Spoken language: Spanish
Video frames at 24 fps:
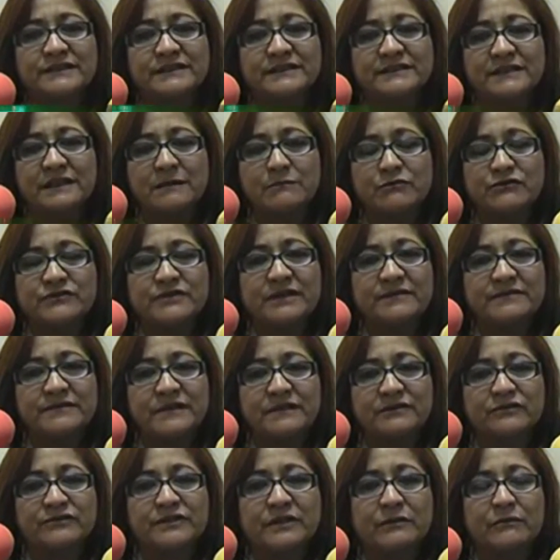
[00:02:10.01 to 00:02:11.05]
estamos
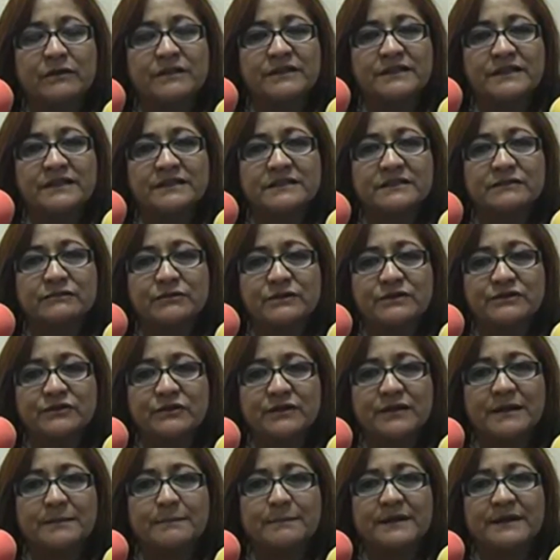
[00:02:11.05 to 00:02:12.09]
abiertos a cualquier situación
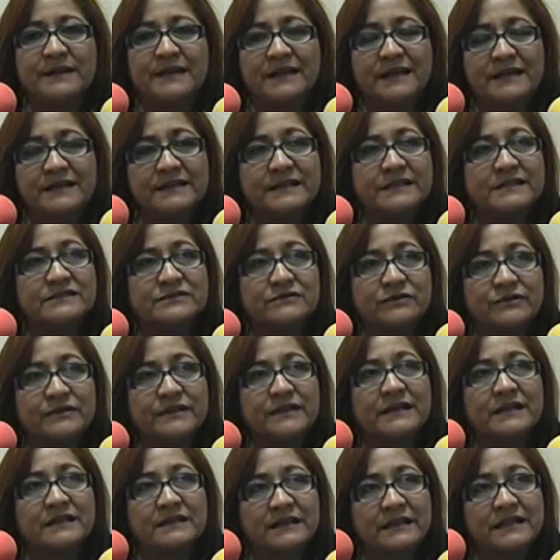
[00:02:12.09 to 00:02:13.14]
que pida la dirección de
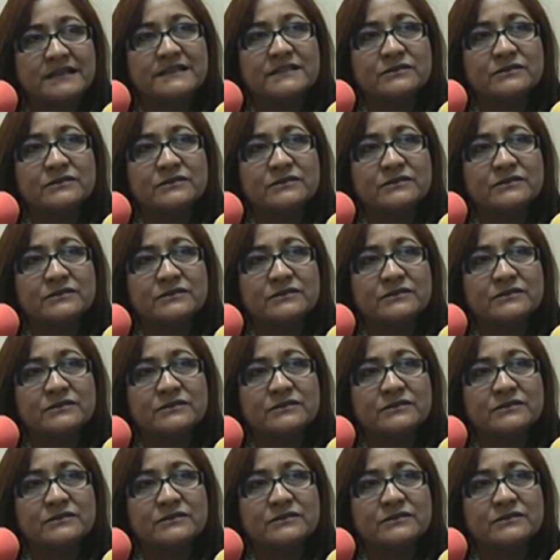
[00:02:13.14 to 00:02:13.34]
las